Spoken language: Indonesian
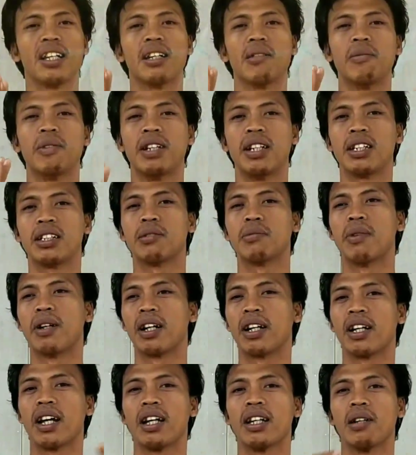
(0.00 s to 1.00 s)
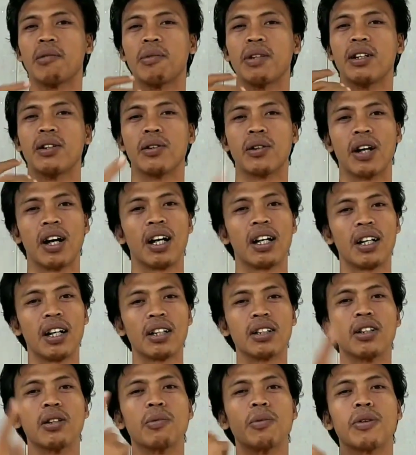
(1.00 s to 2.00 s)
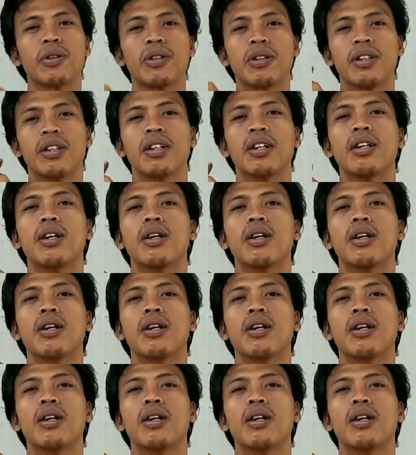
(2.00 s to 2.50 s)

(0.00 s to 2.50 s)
ayam ini sebagai ayam indukan ataupun